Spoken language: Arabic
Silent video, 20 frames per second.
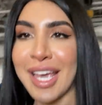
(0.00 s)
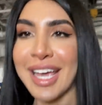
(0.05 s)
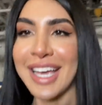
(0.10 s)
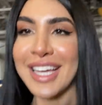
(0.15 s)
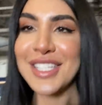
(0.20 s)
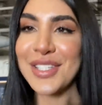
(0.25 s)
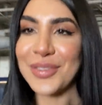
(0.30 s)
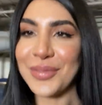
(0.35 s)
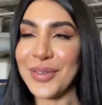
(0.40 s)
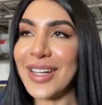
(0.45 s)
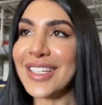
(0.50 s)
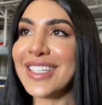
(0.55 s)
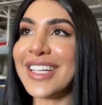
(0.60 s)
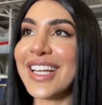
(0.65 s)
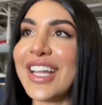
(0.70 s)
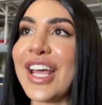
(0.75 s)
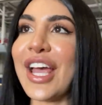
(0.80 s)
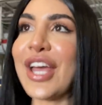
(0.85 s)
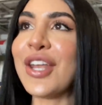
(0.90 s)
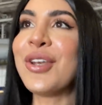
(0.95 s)
اتس
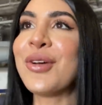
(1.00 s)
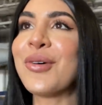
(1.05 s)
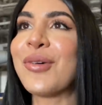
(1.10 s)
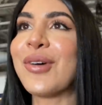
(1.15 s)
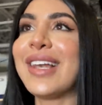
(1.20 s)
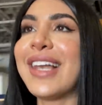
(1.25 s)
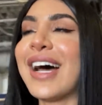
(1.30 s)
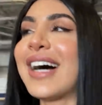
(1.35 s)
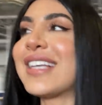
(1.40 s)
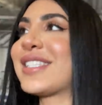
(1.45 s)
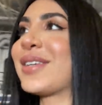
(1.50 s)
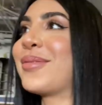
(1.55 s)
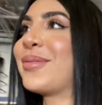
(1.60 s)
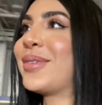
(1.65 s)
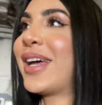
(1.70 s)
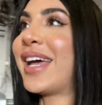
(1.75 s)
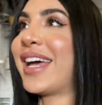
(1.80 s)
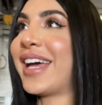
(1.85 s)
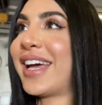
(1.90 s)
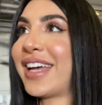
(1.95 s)
فاني لانه لازم
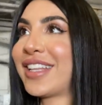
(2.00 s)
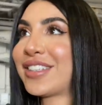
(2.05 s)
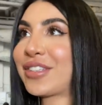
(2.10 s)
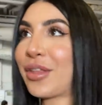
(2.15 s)
آه،